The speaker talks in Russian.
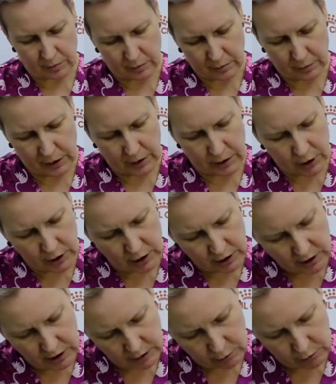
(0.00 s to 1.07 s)
малышка, на
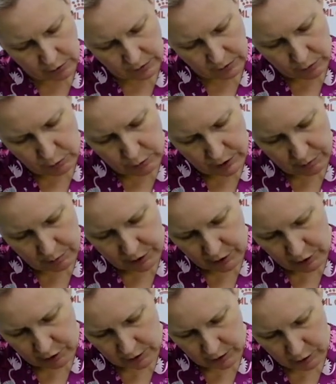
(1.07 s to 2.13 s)
которой вроде бы
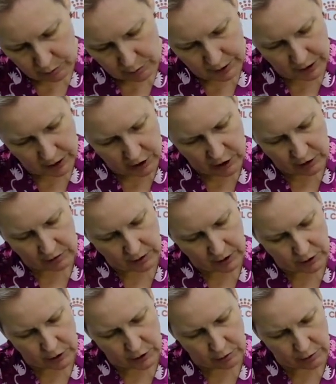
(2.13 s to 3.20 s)
еще особо нечего
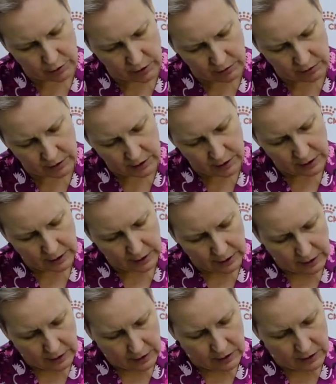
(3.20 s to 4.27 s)
расчесывать,
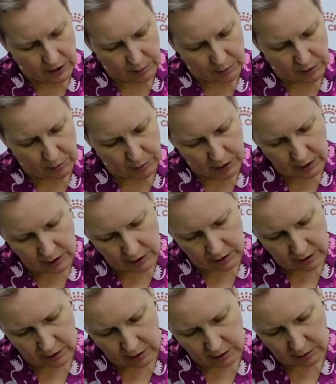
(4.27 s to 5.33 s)
тем не
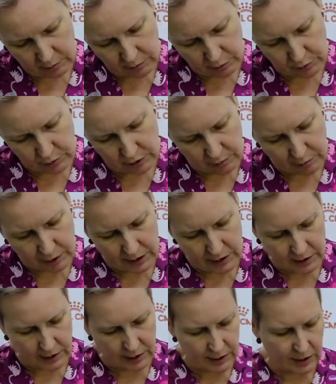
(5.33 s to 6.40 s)
менее будет
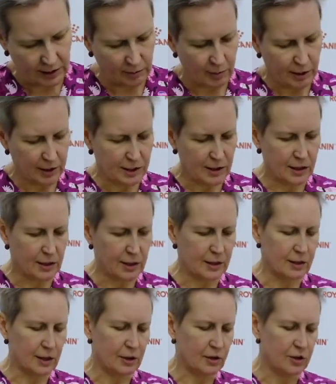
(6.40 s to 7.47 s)
обрастать и обрастать
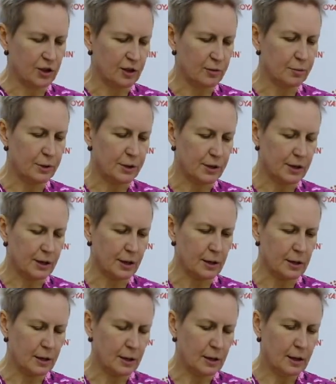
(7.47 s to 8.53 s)
достаточно быстро.
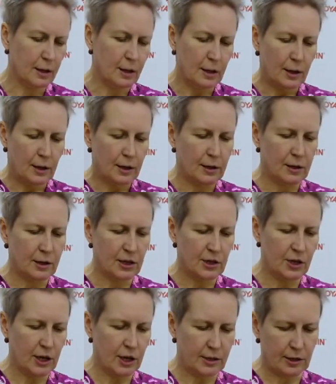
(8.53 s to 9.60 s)
И
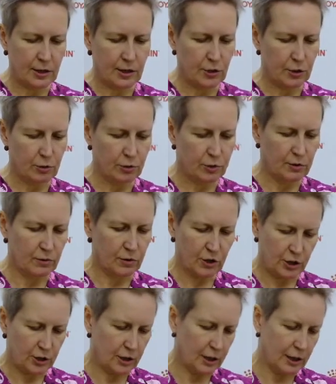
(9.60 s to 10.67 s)
начать расчесывать
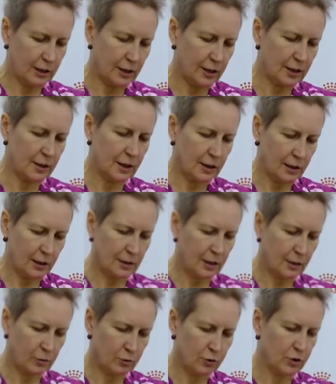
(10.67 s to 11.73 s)
щенка тогда, когда
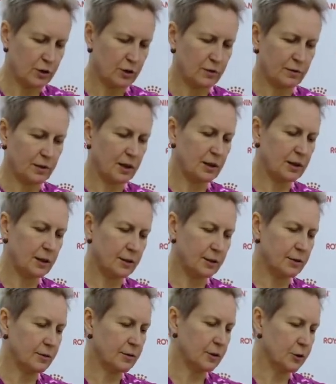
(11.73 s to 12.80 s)
он уже катался
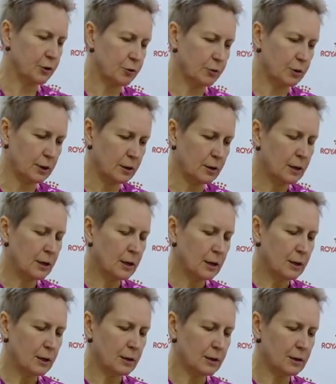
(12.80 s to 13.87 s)
в колтуны –
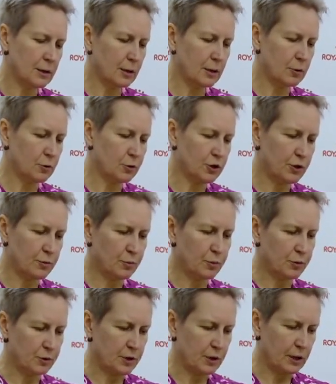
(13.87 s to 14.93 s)
это очень
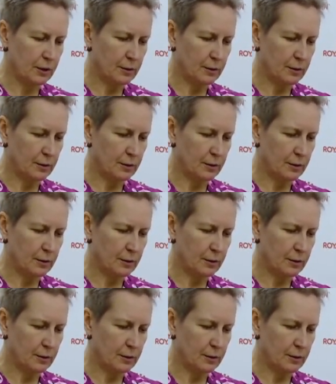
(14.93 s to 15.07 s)
поздно.